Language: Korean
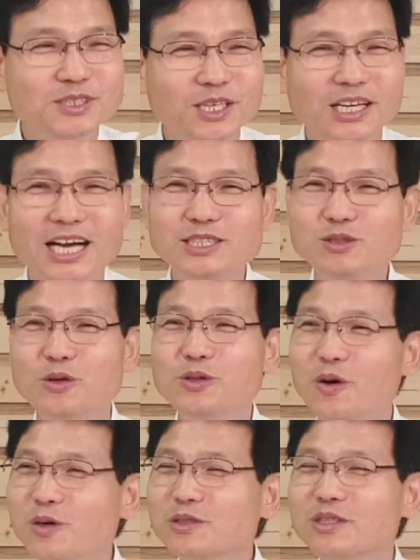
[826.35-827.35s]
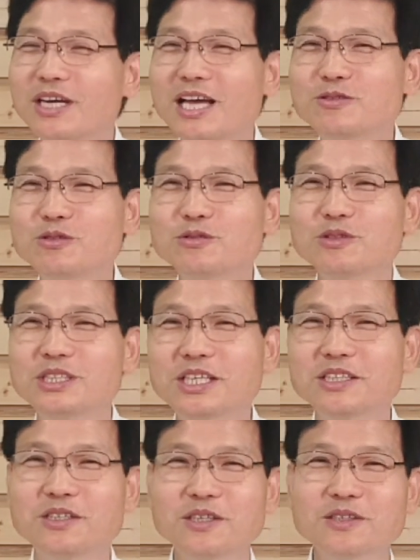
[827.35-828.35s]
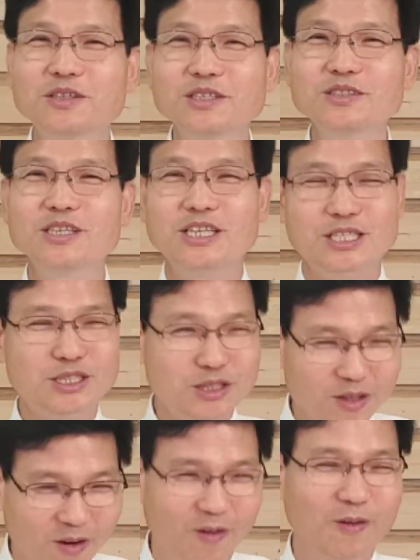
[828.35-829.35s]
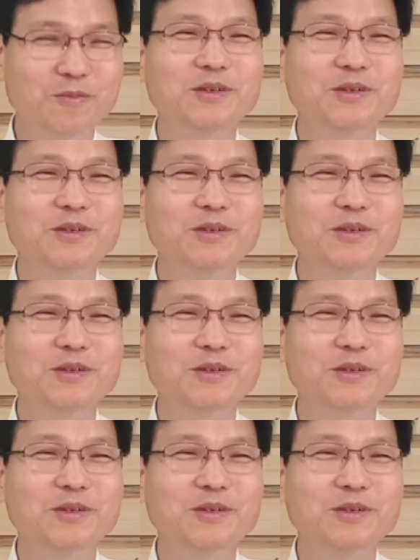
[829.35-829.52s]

저까지도 용서해 줄 수 있는 그런 능력이 있지요.